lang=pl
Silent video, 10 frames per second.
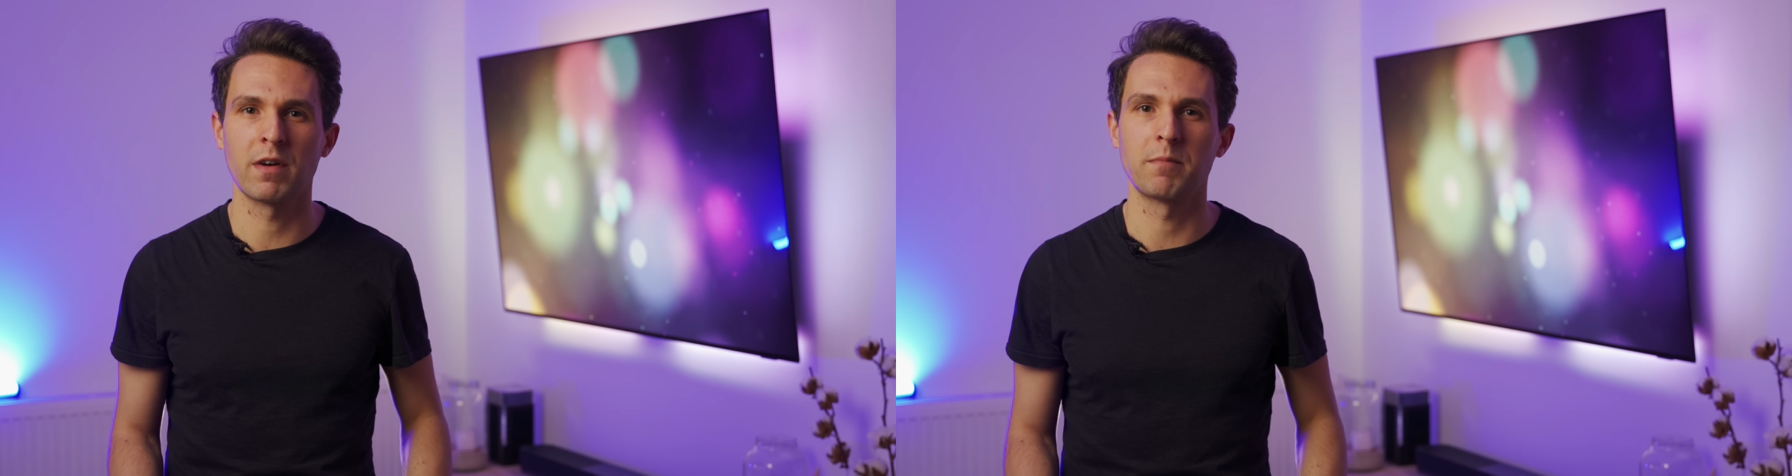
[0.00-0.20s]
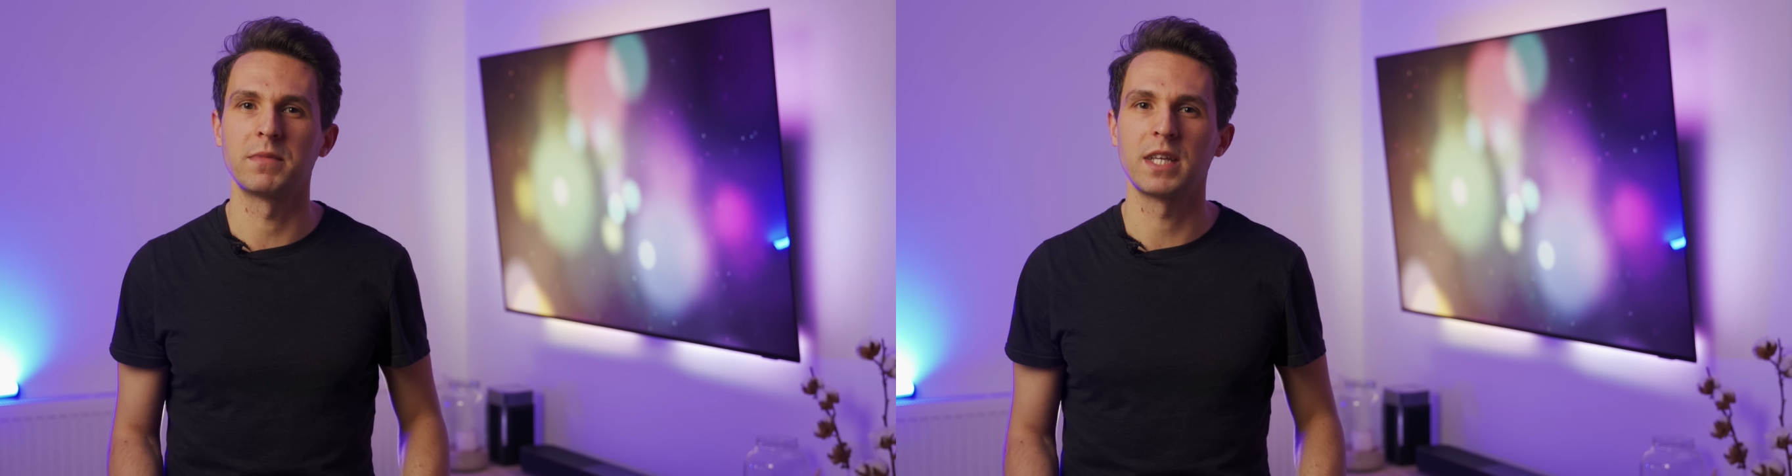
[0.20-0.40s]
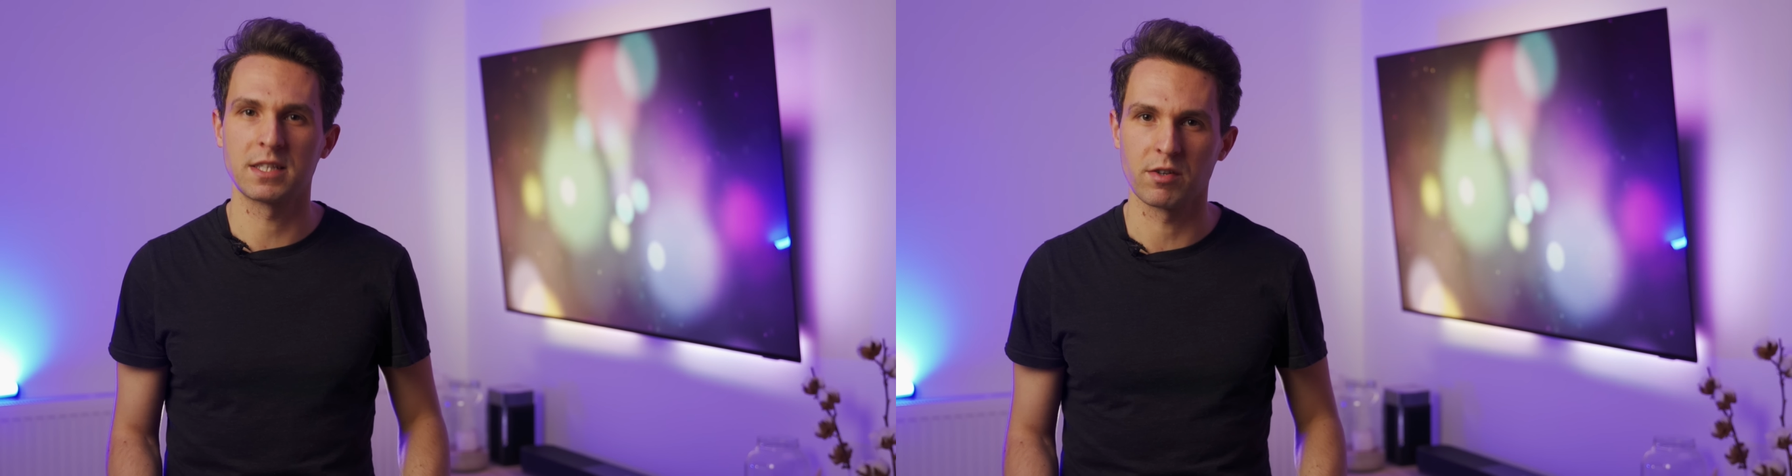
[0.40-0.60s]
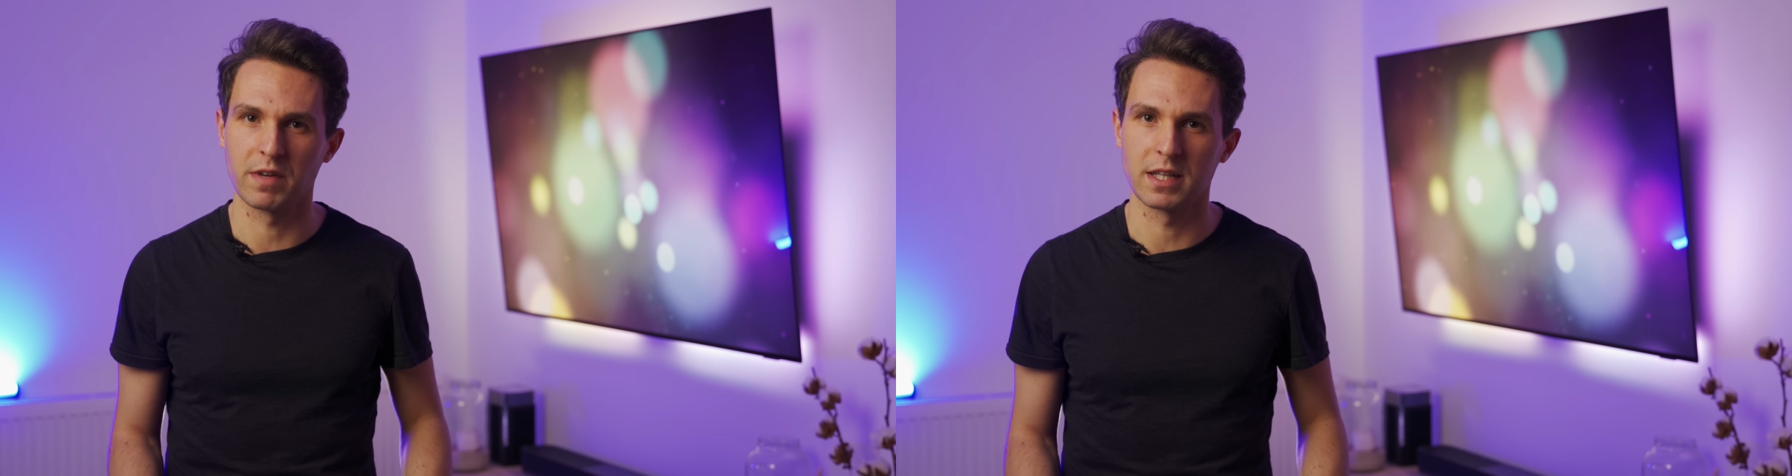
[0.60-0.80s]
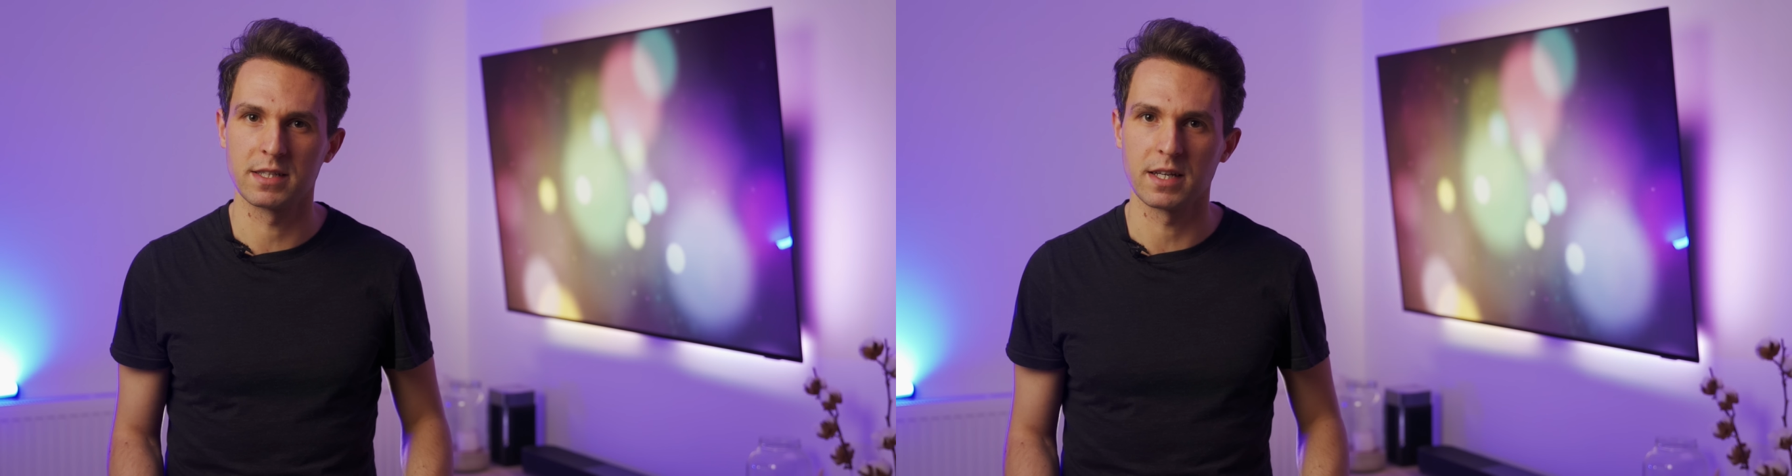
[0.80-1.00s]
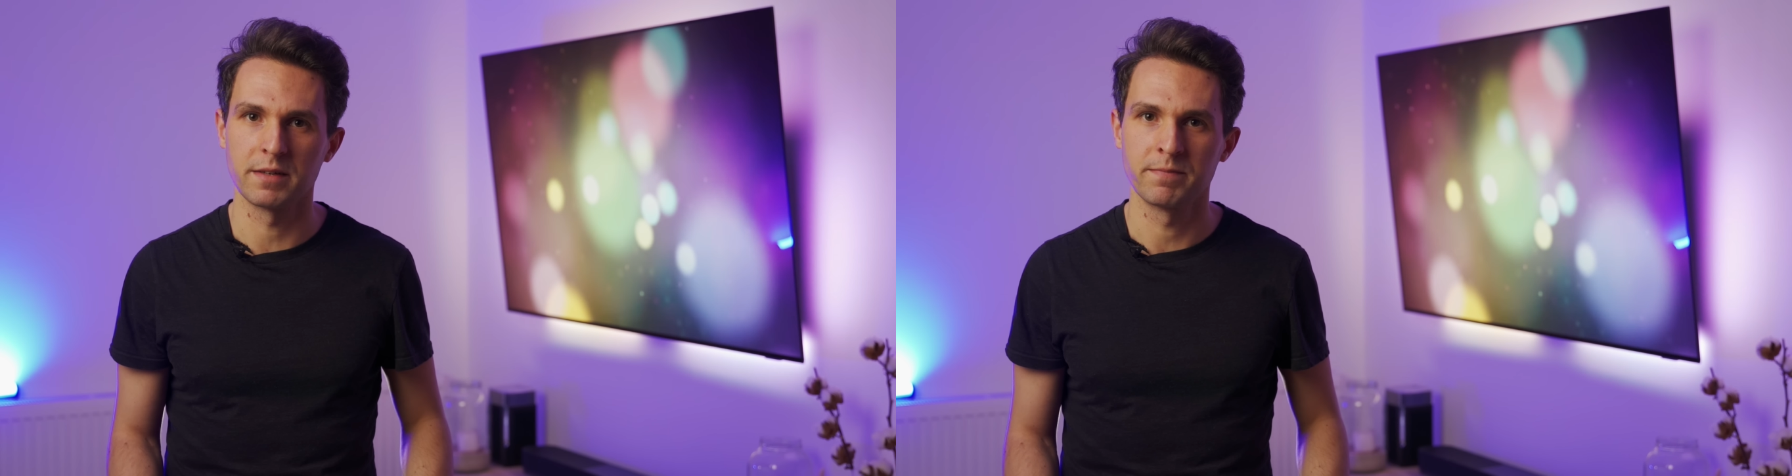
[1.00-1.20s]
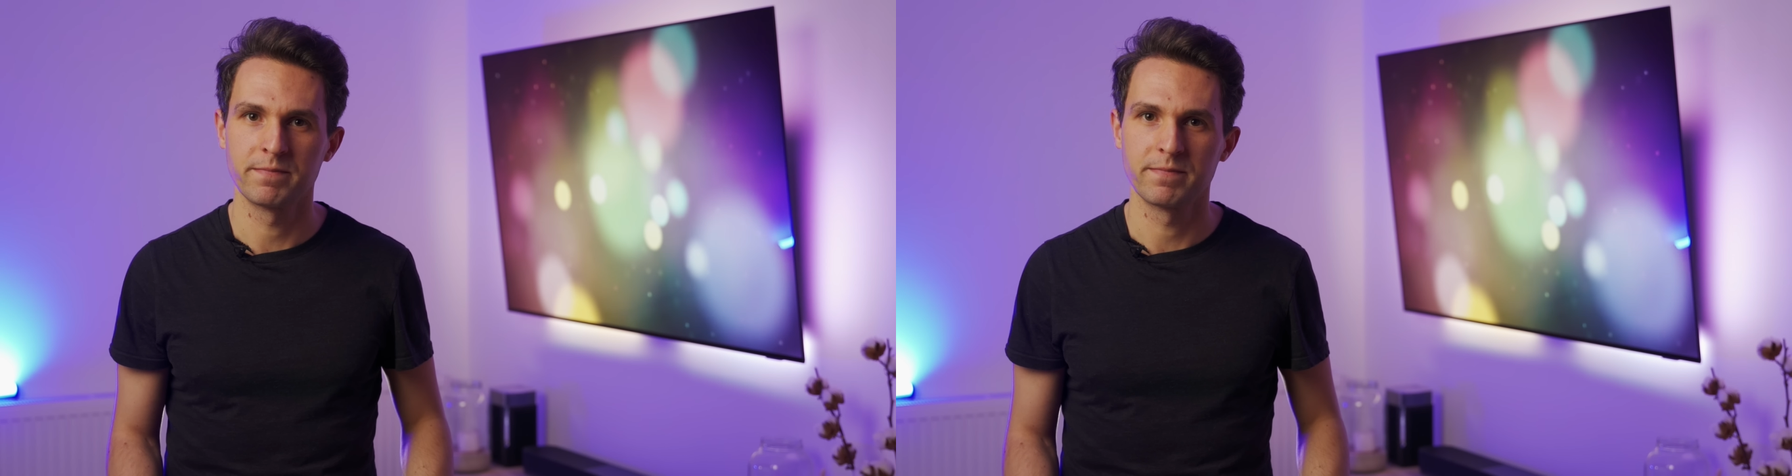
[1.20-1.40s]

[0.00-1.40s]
Wam nieco więcej.